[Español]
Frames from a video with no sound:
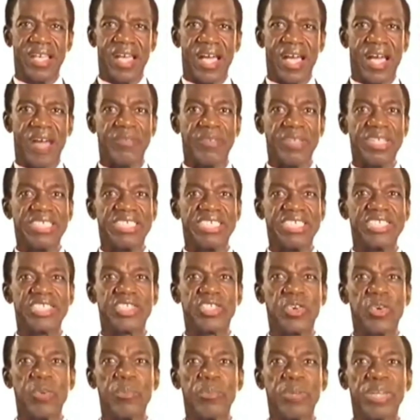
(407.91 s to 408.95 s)
a veces
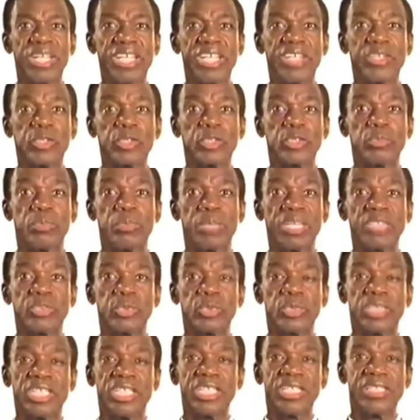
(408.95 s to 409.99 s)
con venenos más
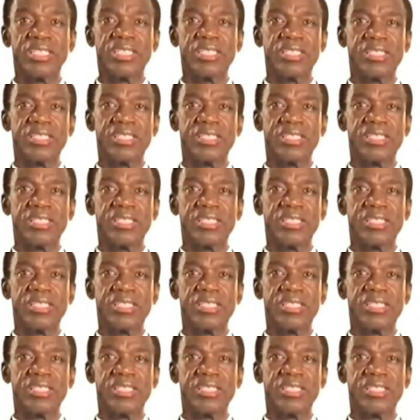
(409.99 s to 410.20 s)
sutil